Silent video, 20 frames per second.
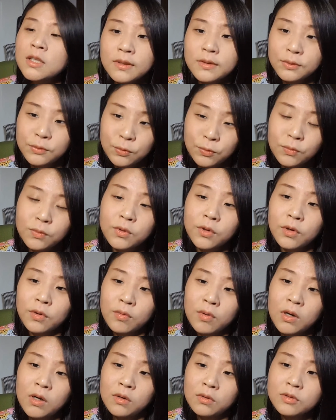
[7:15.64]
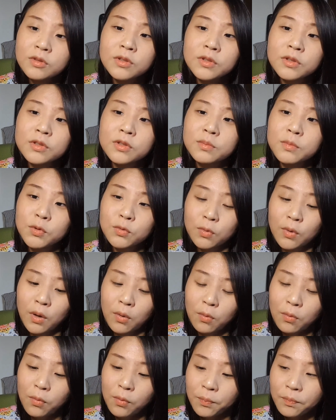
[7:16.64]
좋은 결과 얻으셨으면
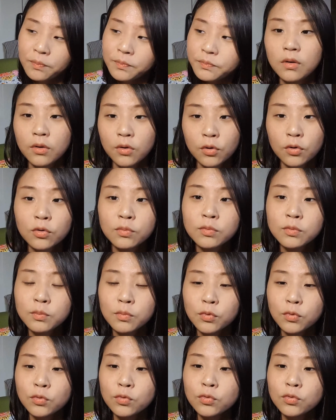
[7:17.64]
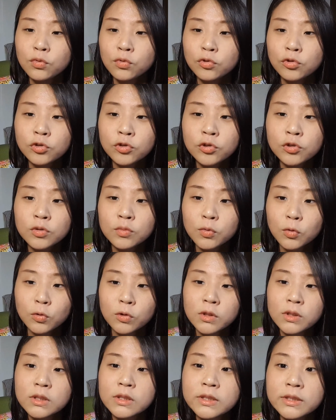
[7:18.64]
좋겠고, 여러분 모두 수능
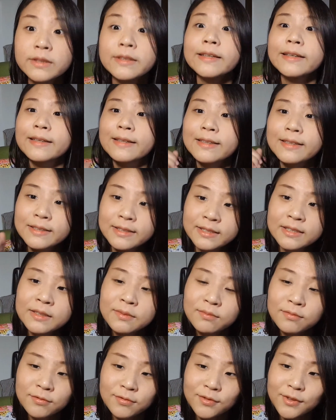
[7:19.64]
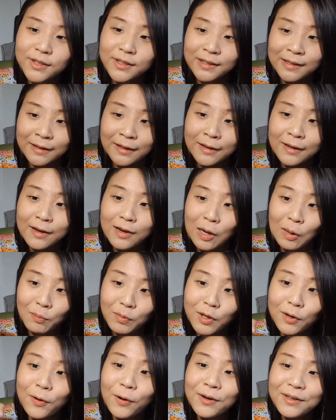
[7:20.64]
보는 그 날까지 부디
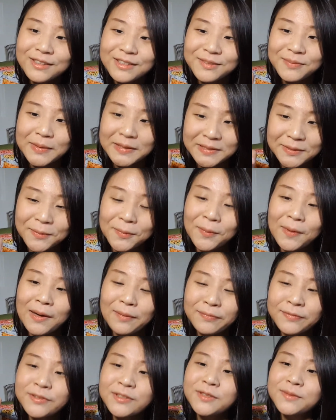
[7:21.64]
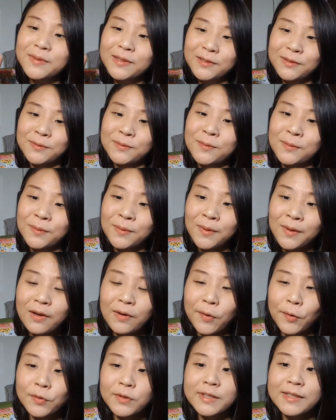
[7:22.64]
감기 걸리지 마시고 아프지 마시고
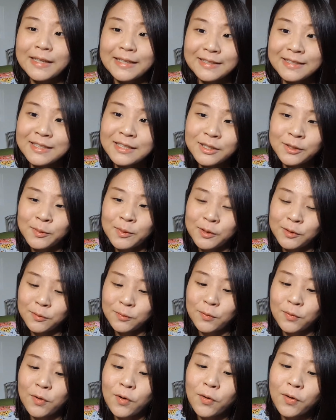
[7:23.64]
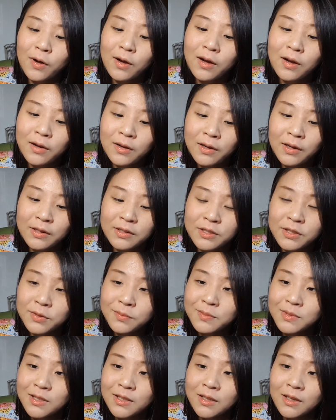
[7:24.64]
어디 다치지 마시고 건강하게
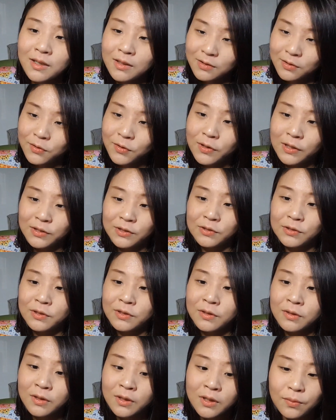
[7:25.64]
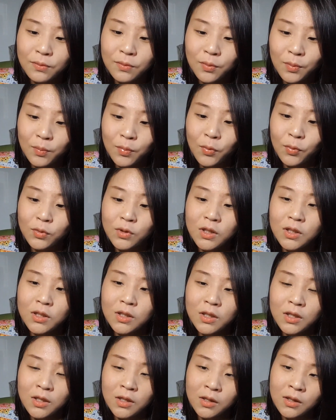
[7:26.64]
시험장에 들어가셔서 꼭
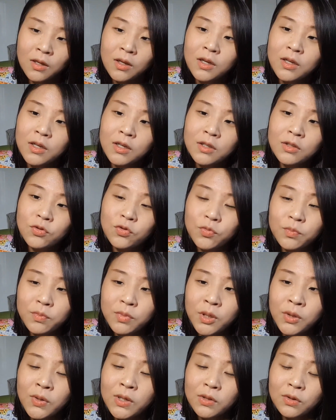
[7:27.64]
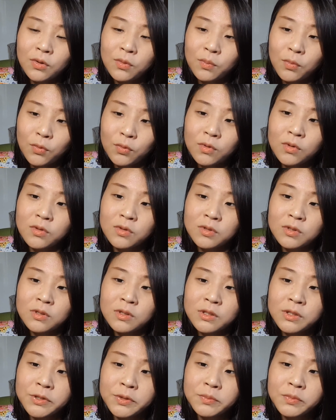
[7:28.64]
본인이 준비해왔던 모든 것을
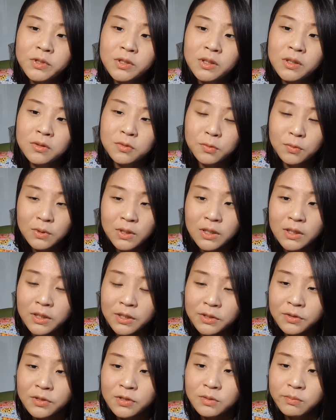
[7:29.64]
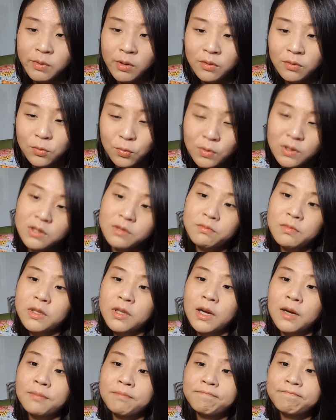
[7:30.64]
시험지에 쏟아내셨으면
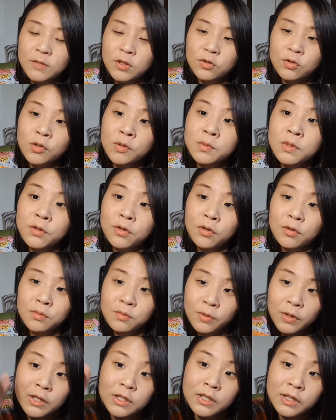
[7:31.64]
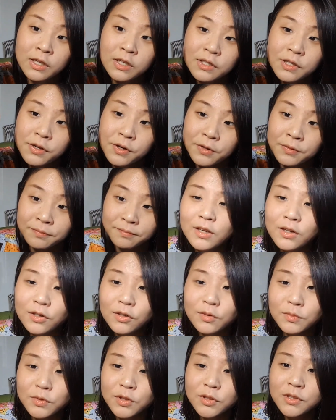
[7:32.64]
좋겠습니다. 수험생 여러분 화이팅 하세요.
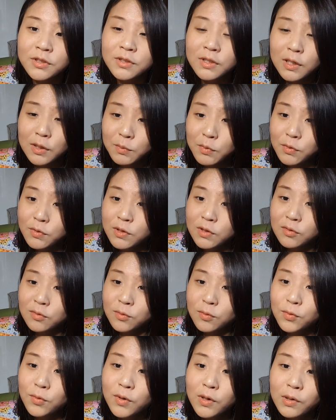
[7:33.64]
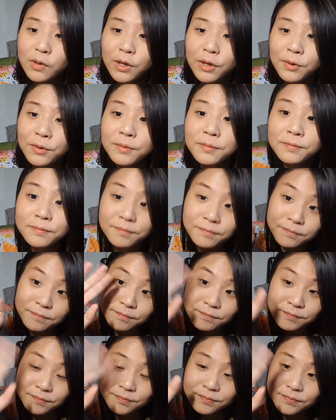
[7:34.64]
그럼 저는 다음 영상으로 돌아올게요.
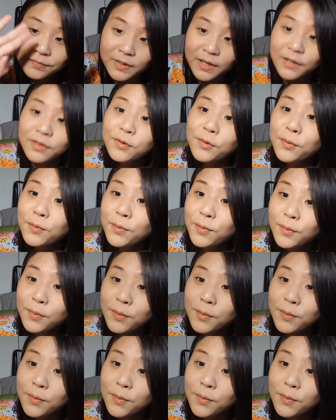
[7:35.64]
안녕.